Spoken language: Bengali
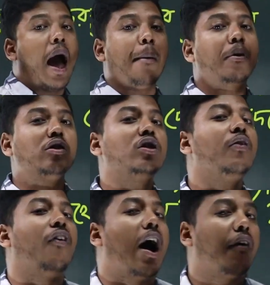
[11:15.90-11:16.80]
আমরা যদি
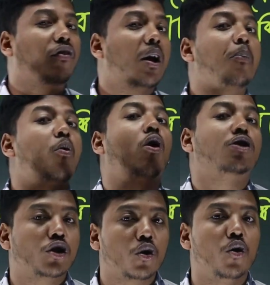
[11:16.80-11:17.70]
ভার্ভকে
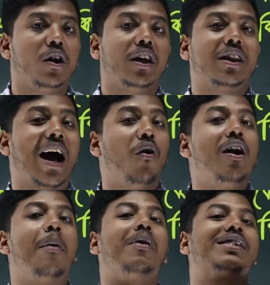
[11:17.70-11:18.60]
প্রশ্ন করি
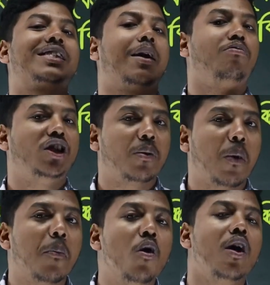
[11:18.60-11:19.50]
তাহলে আমরা সাবজেক্ট
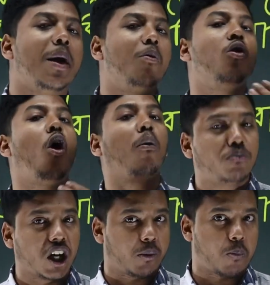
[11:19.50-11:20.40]
পাবো এবং
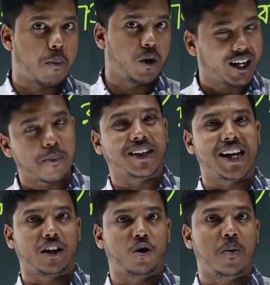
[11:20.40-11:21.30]
অবজেক্ট পাবো এটা
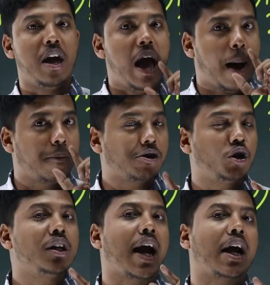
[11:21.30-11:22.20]
মাথায় রাখতে হবে আমরা
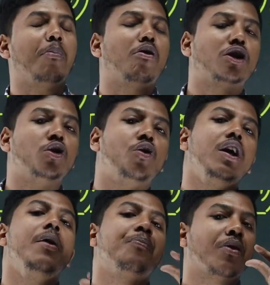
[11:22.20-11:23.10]
যদি কাকে প্রশ্ন করি
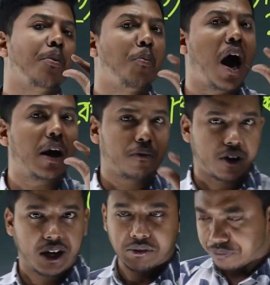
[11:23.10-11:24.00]

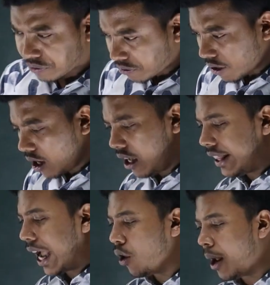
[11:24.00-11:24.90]
ভার্ভকে
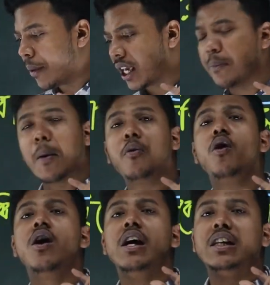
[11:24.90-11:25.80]
তাহলে আমরা কি পাবো
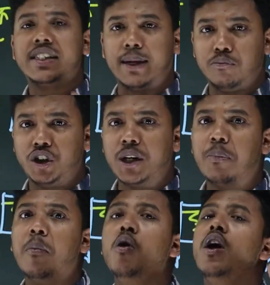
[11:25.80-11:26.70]
সাবজেক্ট
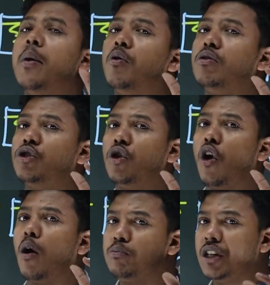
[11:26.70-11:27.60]
পাবো এবং হচ্ছে
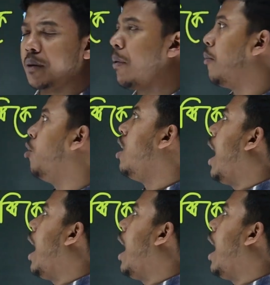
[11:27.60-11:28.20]
অবজেক্ট পাবো